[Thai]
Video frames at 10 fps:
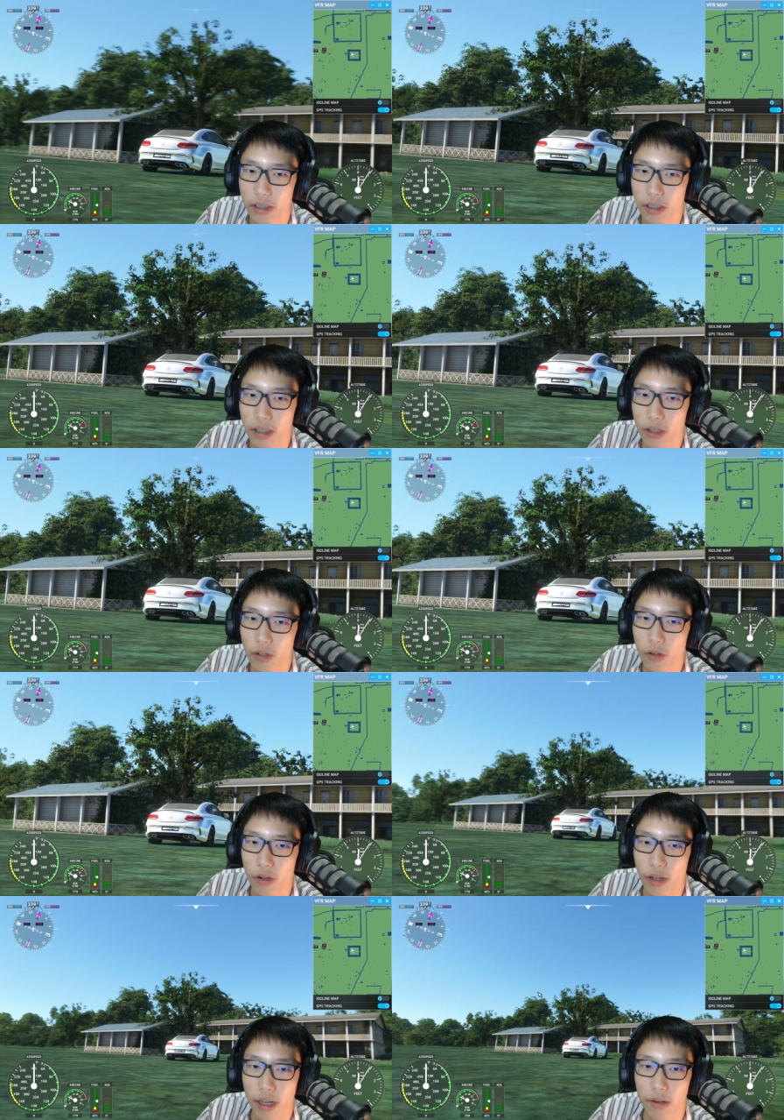โอ้
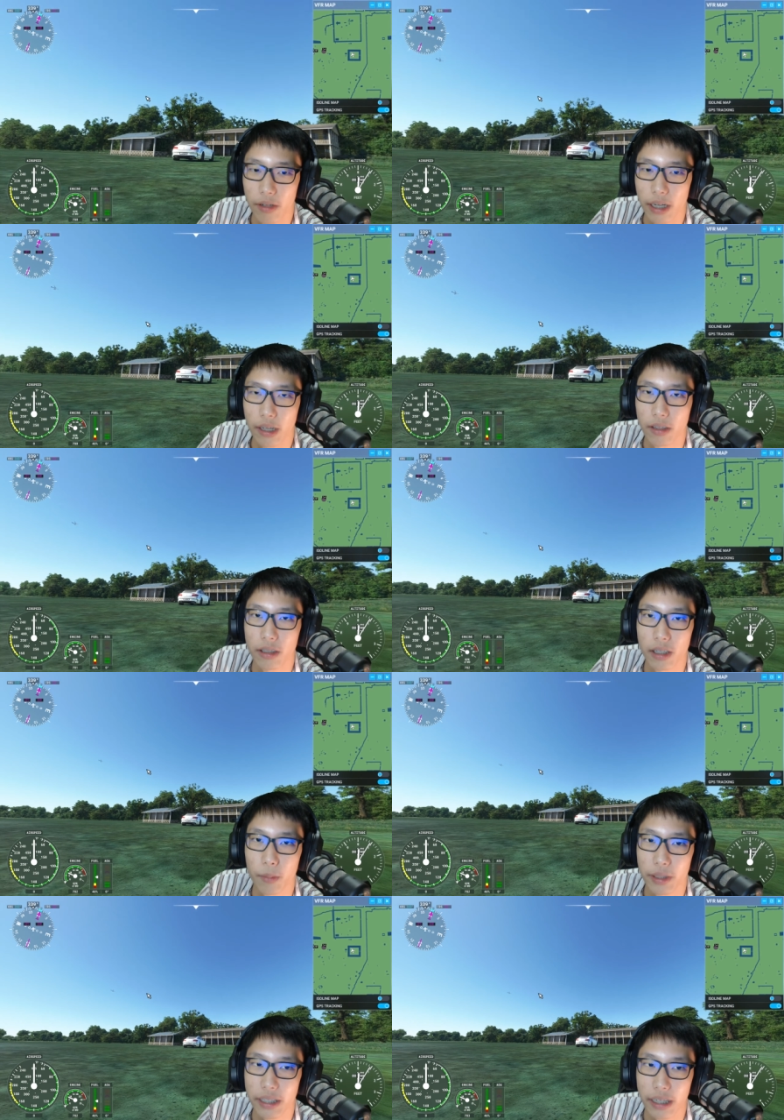อ้าวเราไม่
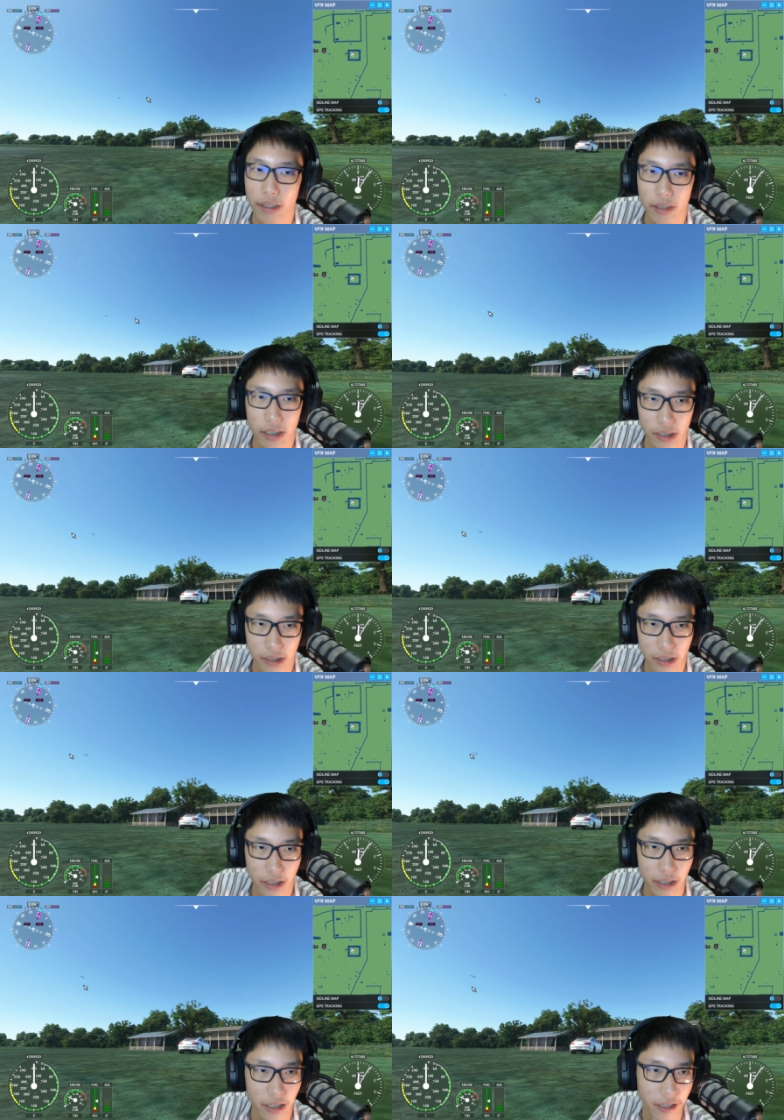เห็นเขาแล้ว
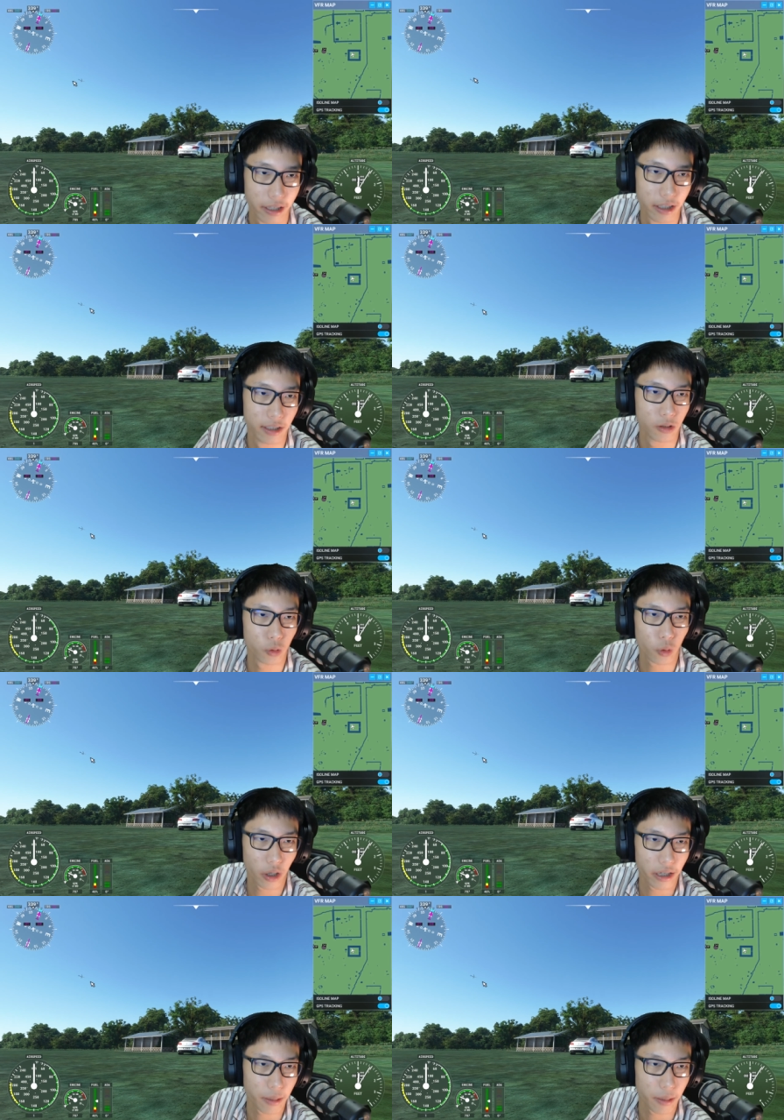นี่ทุกคนเห็นป่ะ